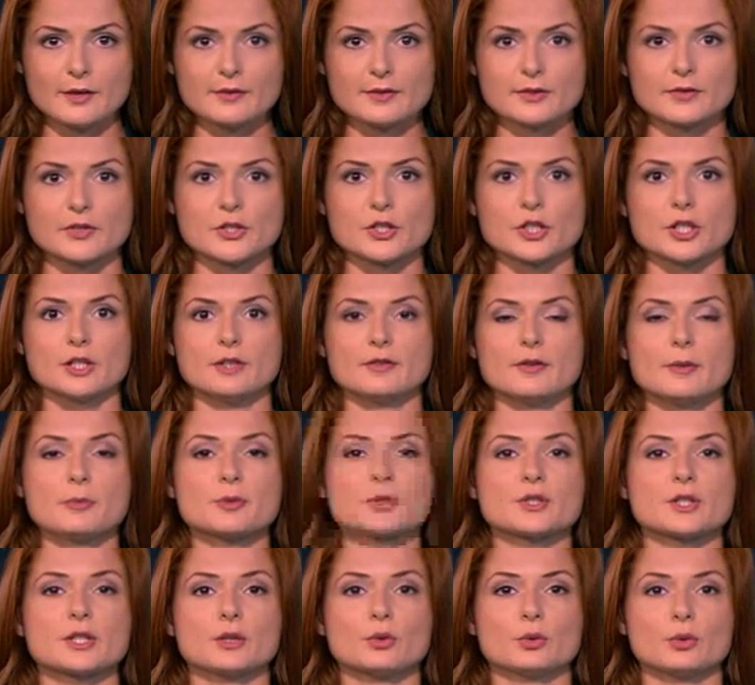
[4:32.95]
В завершении
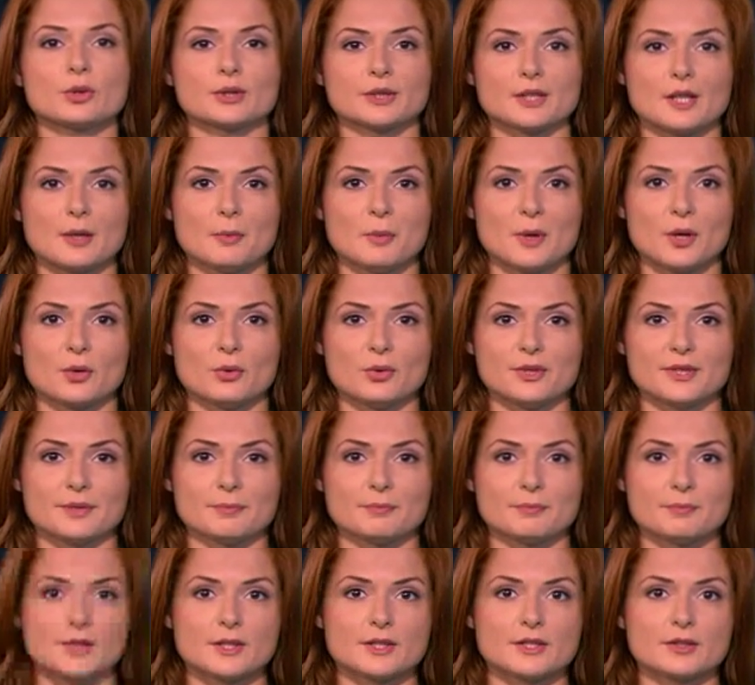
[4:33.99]
выпуска коротко о
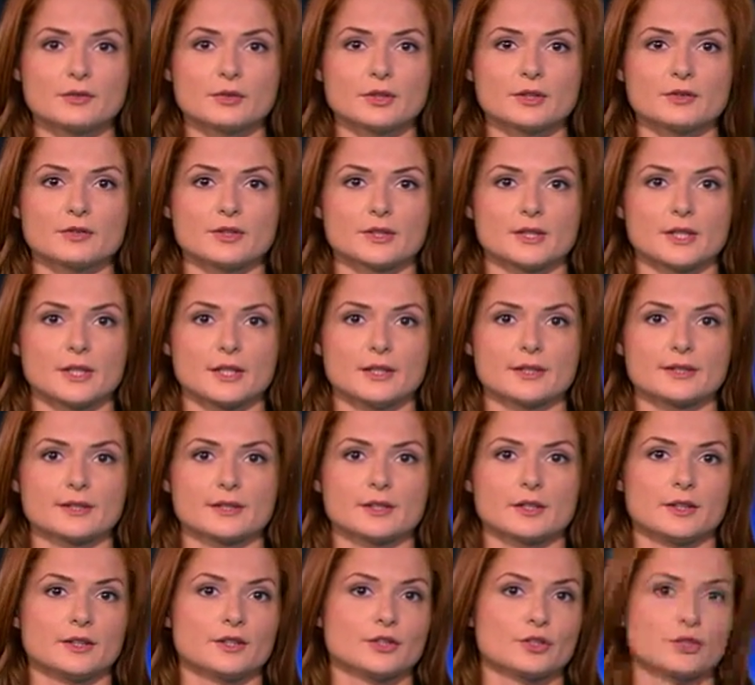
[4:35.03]
погоде. Сегодня в Израиле
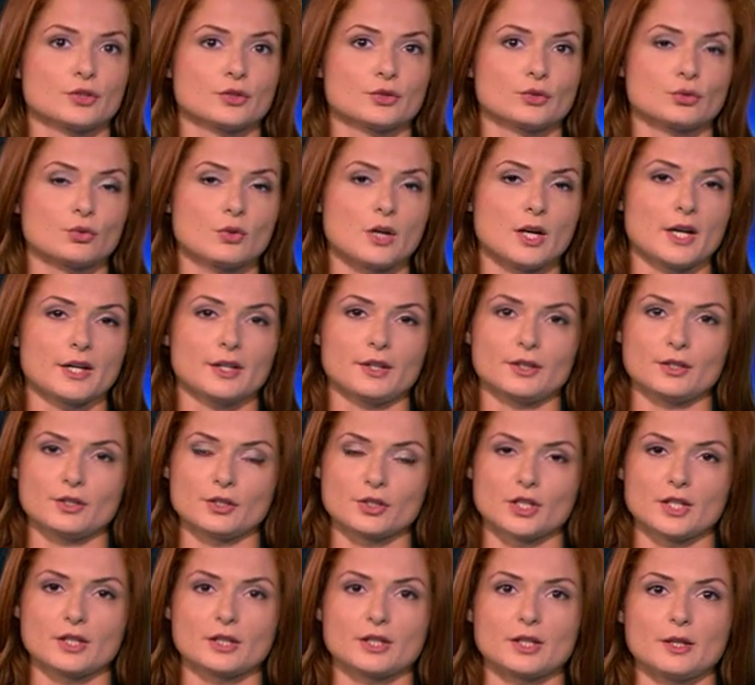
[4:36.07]
сохранится сухая и
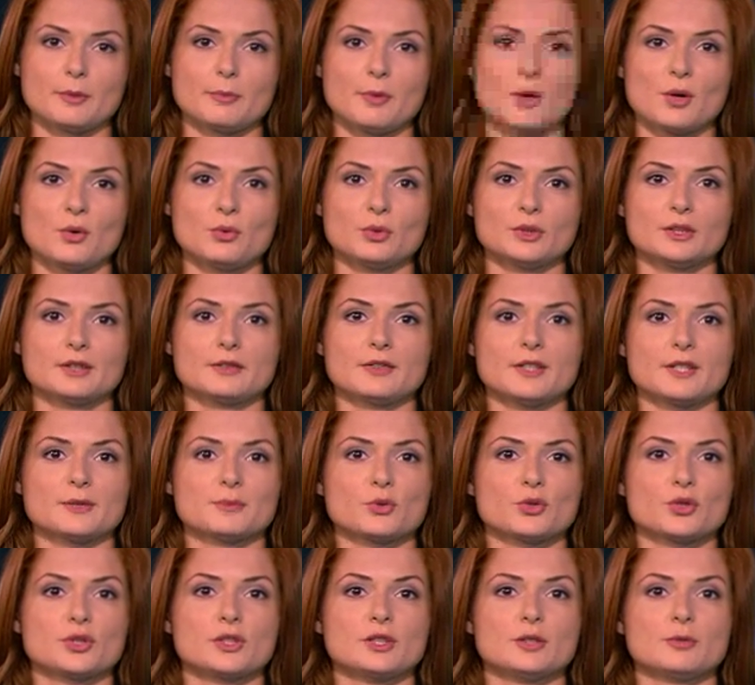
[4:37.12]
жаркая погода,
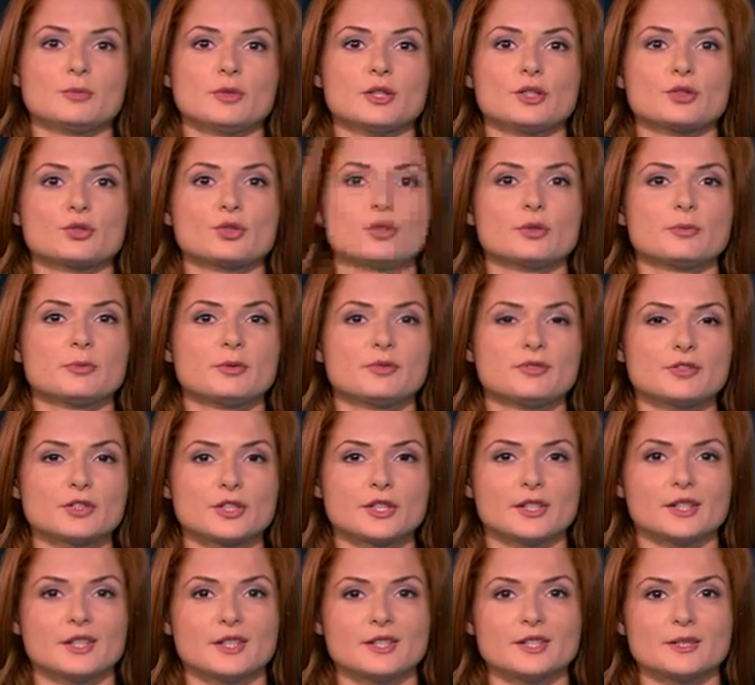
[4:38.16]
возможно небольшое
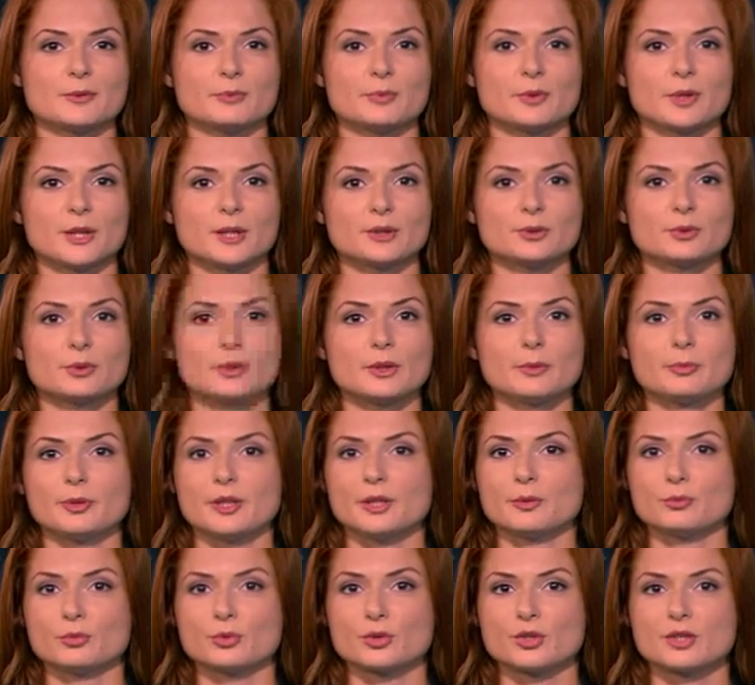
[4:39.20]
повышение температуры,
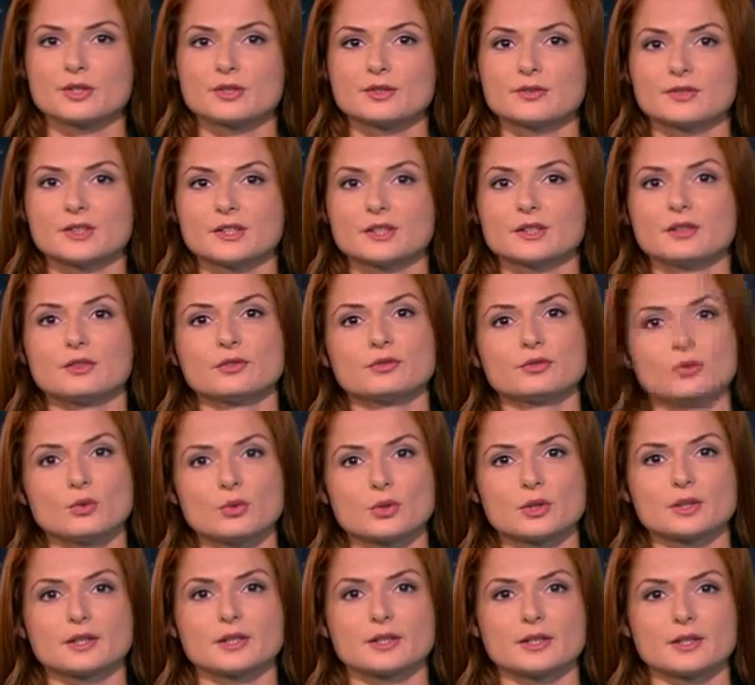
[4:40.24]
преимущественно в
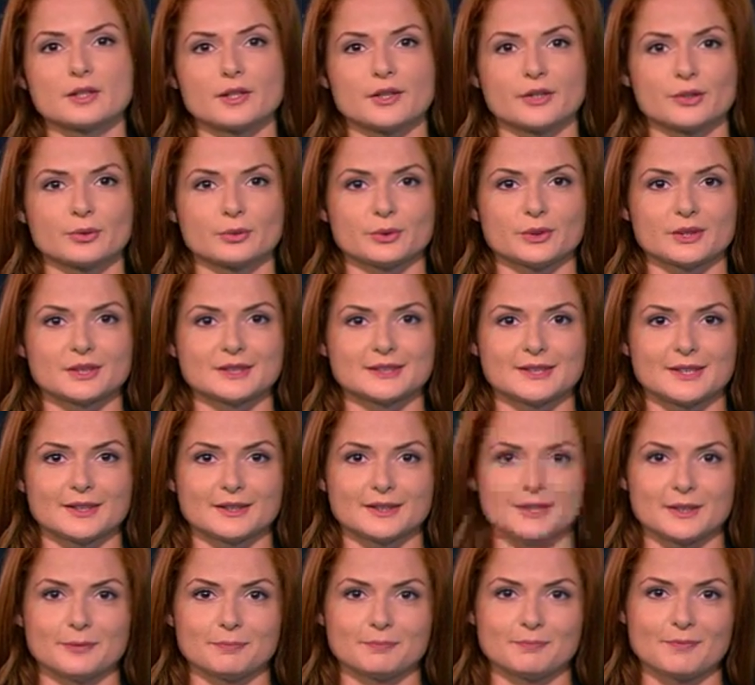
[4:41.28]
горных районах
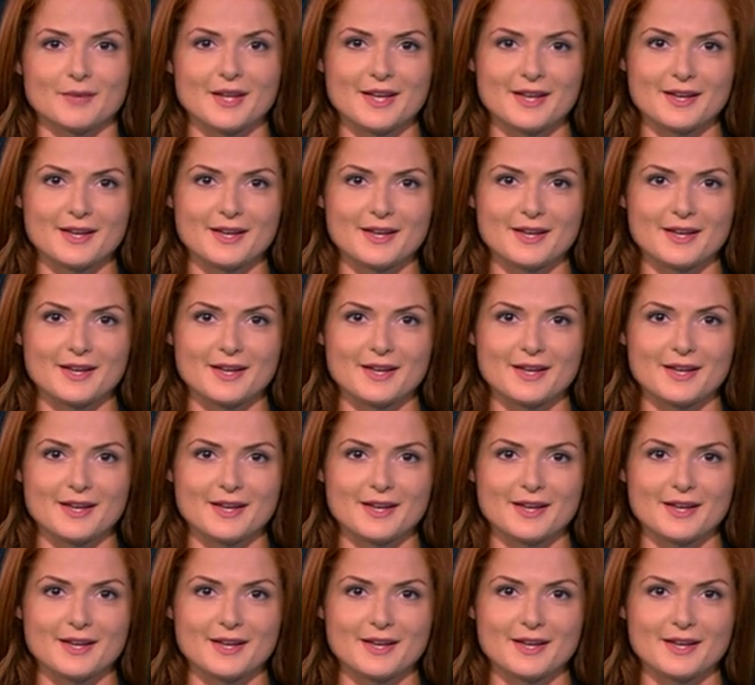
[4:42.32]
страны.